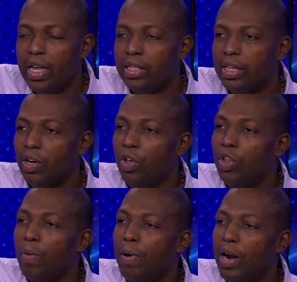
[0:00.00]

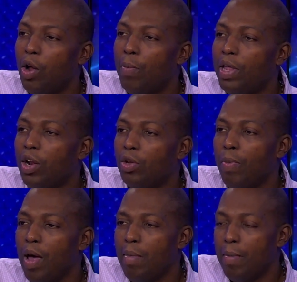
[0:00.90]
Saluditos para el hombre de los
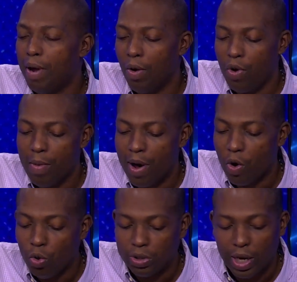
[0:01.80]
memes, para Willy
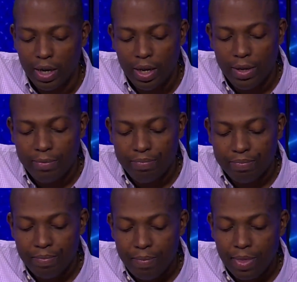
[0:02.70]
Macusa. Sí, sí,
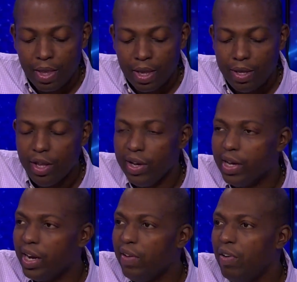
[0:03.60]
ese no,
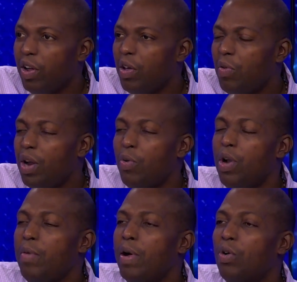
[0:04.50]
increíble. Willy,
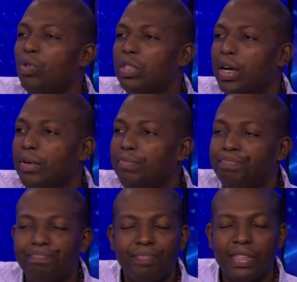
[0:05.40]
Macusa.
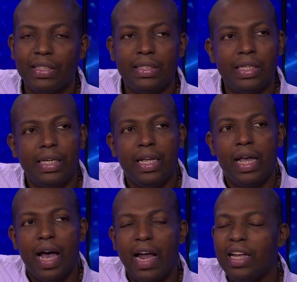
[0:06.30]

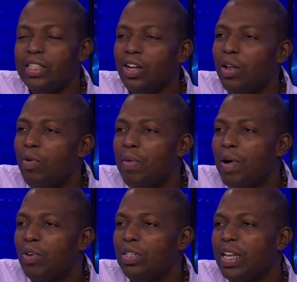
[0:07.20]
Alex, lo de Willy
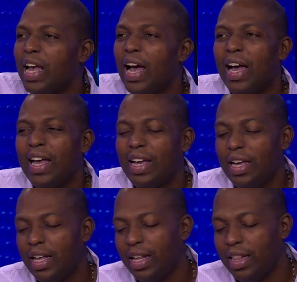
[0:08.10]
Macusa ya
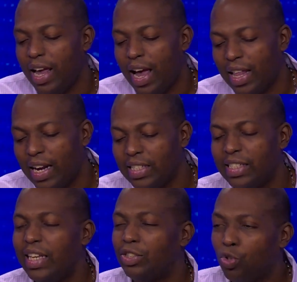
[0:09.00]
es de análisis
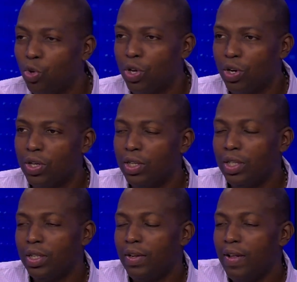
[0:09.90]
de estudio. Es
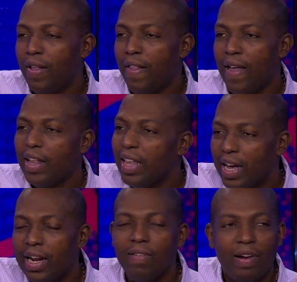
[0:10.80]
terrible. Es
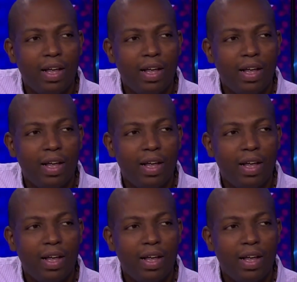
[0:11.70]
terrible.